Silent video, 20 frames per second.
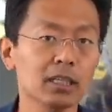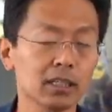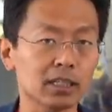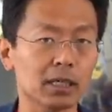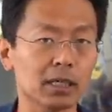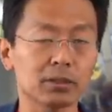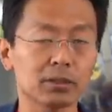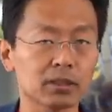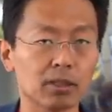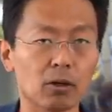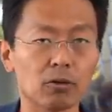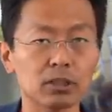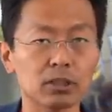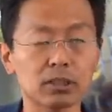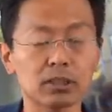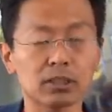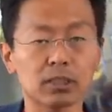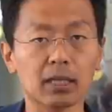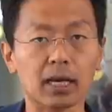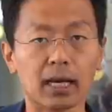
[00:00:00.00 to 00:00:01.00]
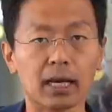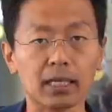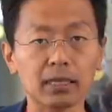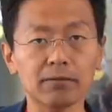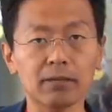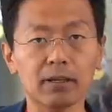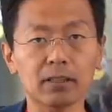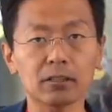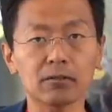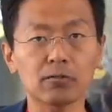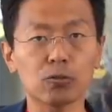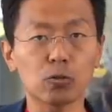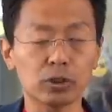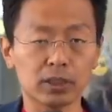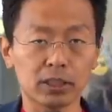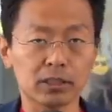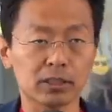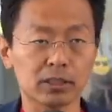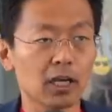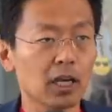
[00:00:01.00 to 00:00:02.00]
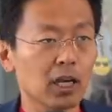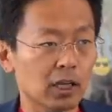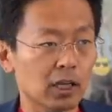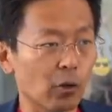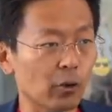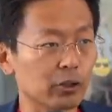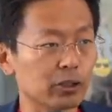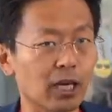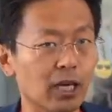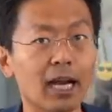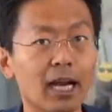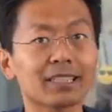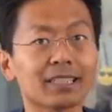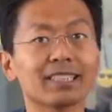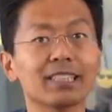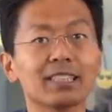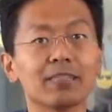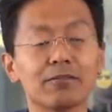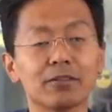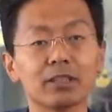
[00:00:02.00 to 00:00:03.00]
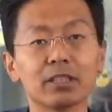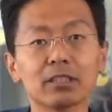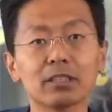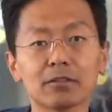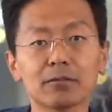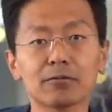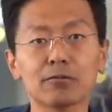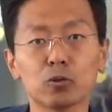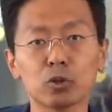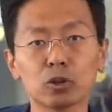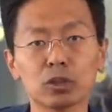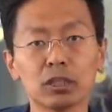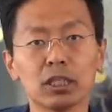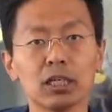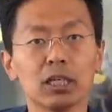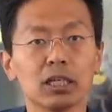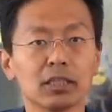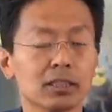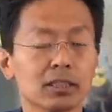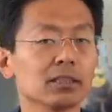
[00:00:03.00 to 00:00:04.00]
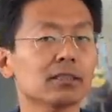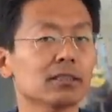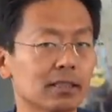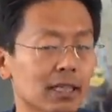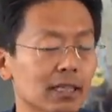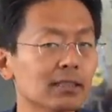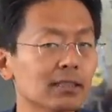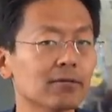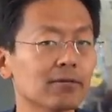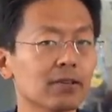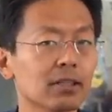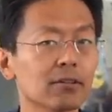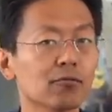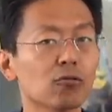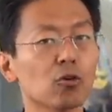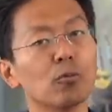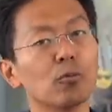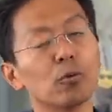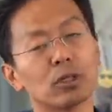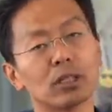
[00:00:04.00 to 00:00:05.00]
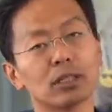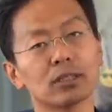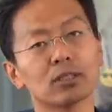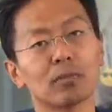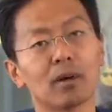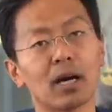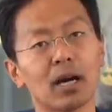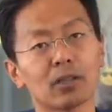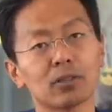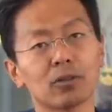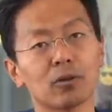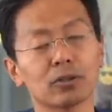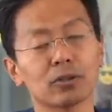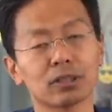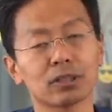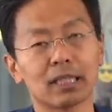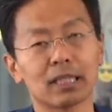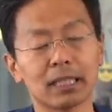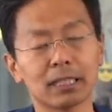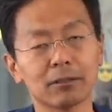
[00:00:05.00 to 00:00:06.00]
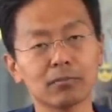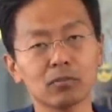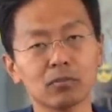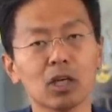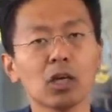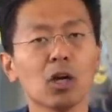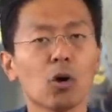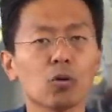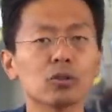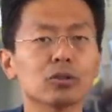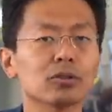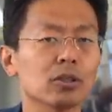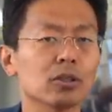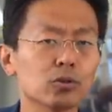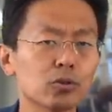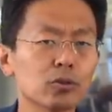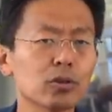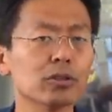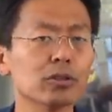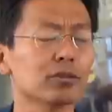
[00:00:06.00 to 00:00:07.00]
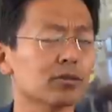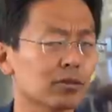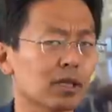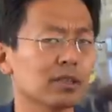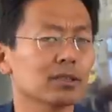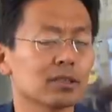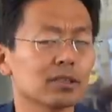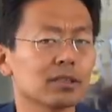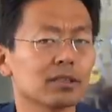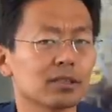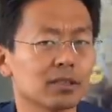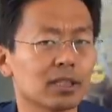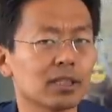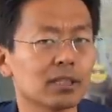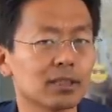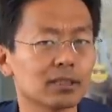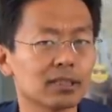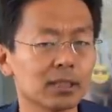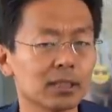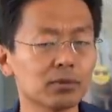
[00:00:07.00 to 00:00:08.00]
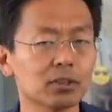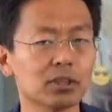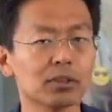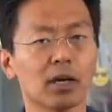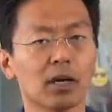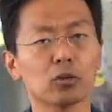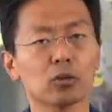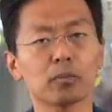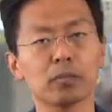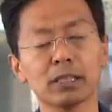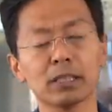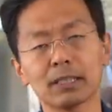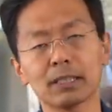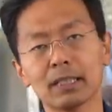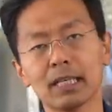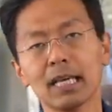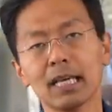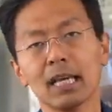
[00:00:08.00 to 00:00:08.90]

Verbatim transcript: ich habe jetzt auch nicht die Reichweite, wo ich jetzt Leute aktivieren würde, die jetzt deswegen womöglich zum Rathaus gehen. Und natürlich natürlich kann sich jeder selbst die Meinung bilden.